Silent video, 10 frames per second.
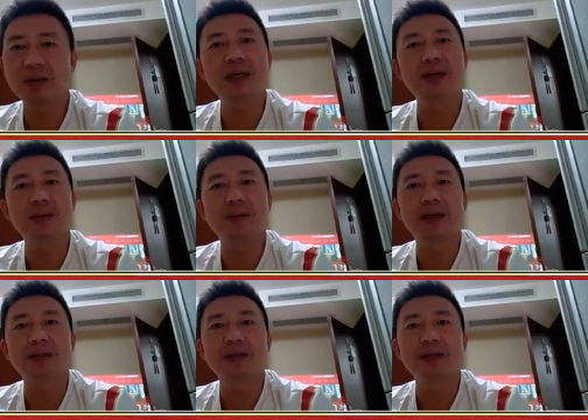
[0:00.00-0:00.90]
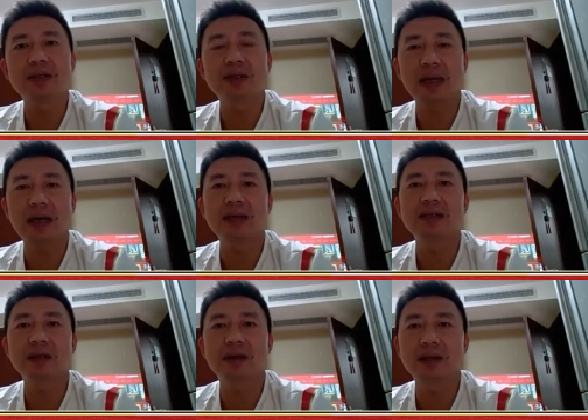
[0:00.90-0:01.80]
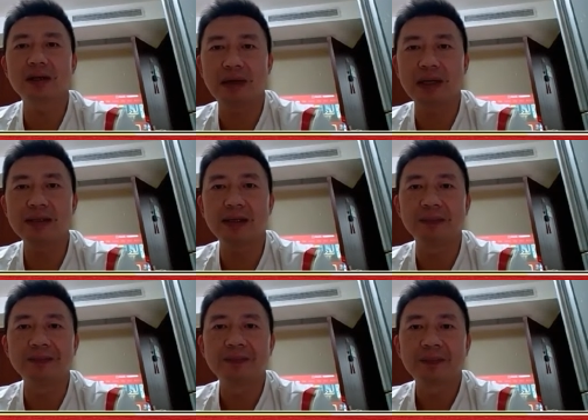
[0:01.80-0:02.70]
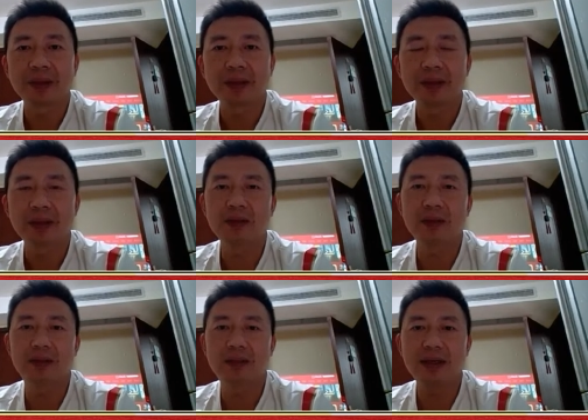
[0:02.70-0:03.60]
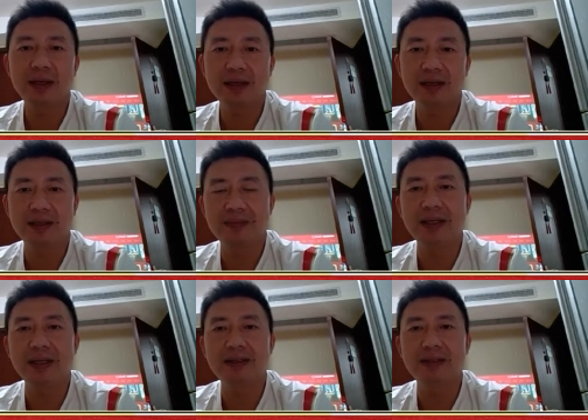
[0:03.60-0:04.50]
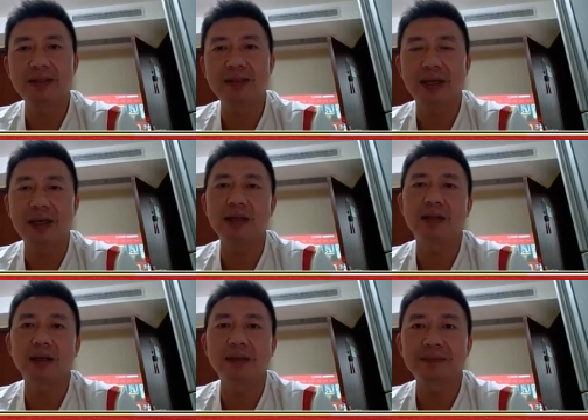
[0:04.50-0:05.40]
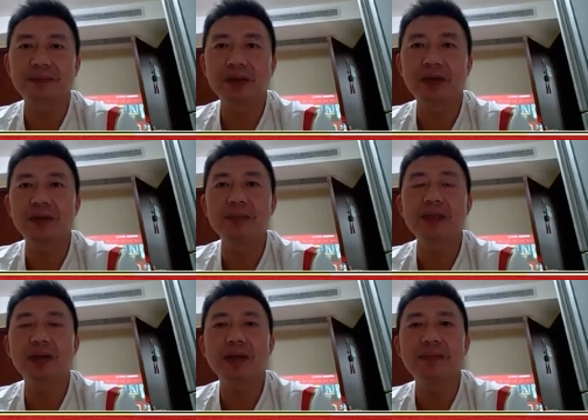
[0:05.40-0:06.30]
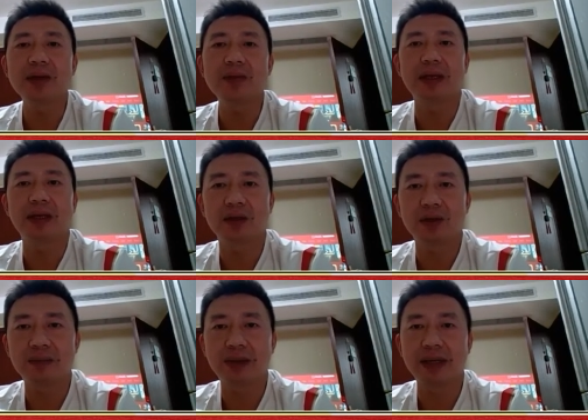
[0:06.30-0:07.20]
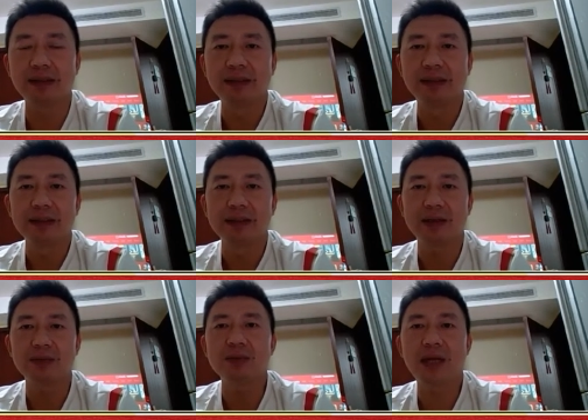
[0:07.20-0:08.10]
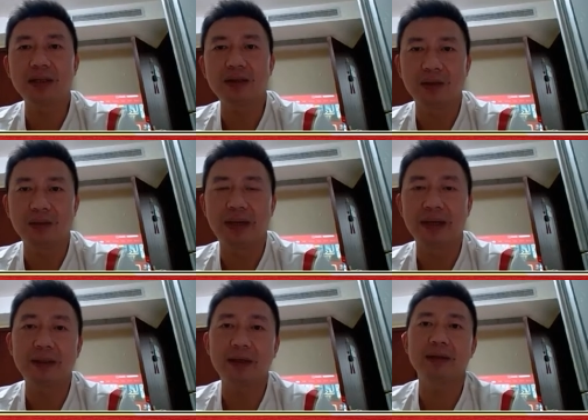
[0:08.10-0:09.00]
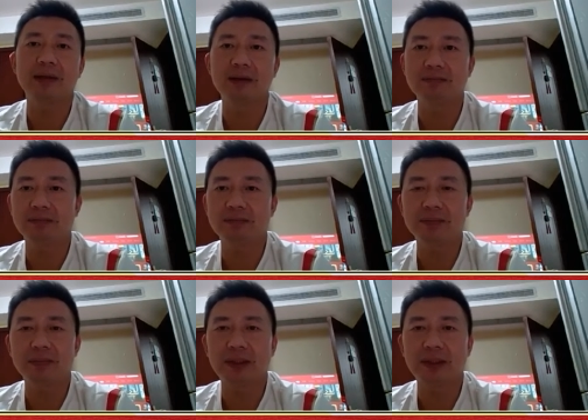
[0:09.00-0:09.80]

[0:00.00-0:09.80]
我的感觉吧，就是说还是要更完善。然后第二个，你们也也看到了，就何明章他没有拿到铜牌，假如拿到铜牌，他可能